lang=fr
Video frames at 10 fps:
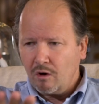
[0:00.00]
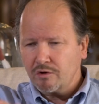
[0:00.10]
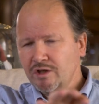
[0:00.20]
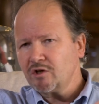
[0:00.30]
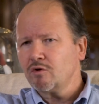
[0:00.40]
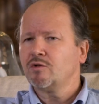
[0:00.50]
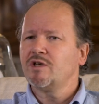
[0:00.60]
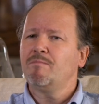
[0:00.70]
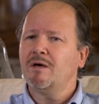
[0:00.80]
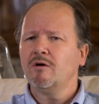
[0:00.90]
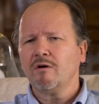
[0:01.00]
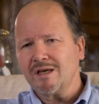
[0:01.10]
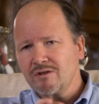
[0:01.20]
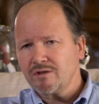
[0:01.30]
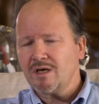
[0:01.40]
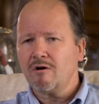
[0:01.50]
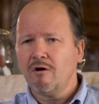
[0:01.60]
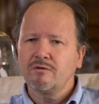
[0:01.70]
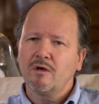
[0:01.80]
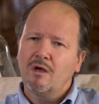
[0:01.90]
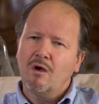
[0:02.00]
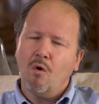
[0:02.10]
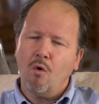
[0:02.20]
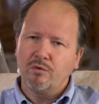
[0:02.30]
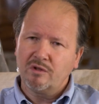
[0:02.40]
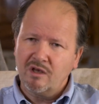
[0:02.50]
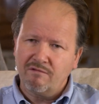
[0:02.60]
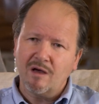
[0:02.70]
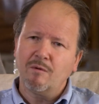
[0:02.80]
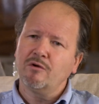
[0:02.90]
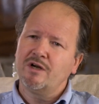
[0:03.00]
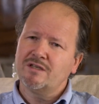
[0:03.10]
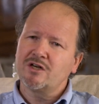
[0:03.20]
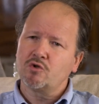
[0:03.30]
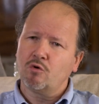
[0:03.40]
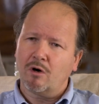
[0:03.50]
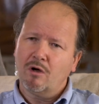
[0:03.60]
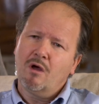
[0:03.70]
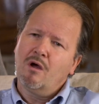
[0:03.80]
En sachant que sur cette période, en 450, on est vraiment dans les âges sombres.